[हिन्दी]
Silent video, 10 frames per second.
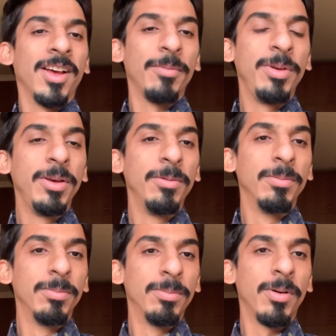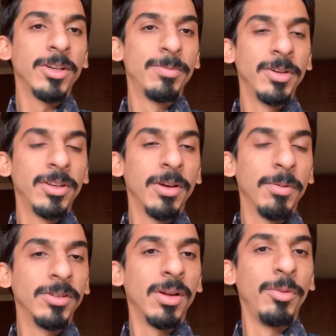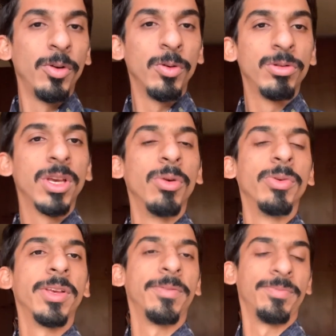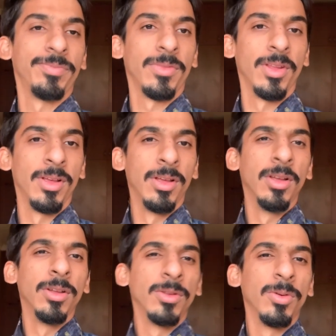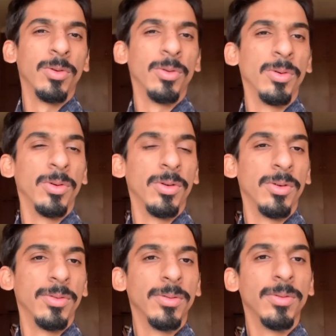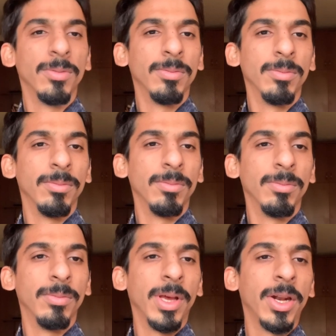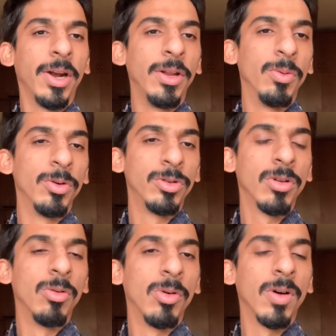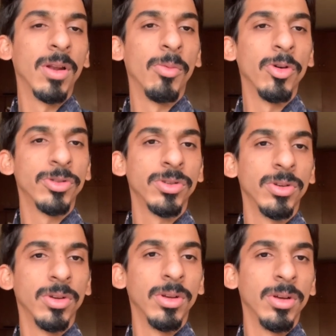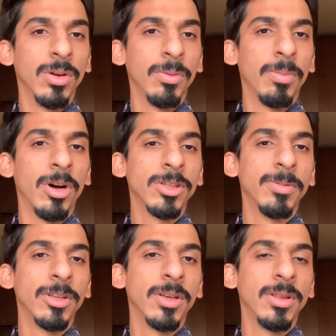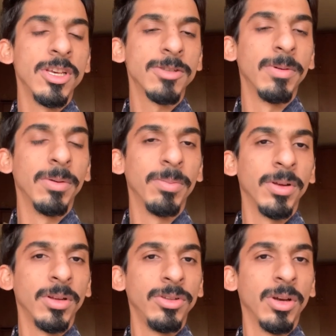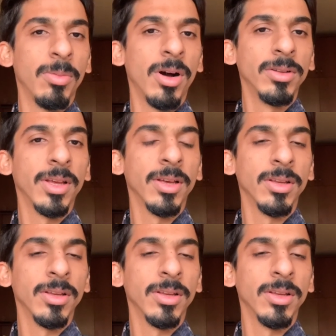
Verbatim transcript: अभी पाँच बज के पंद्रह मिनट हो चुके हुए हैं तो मैं रेडी हो चुका हूँ ऑलमोस्ट पाँच बज के तीस मिनट पे जमात है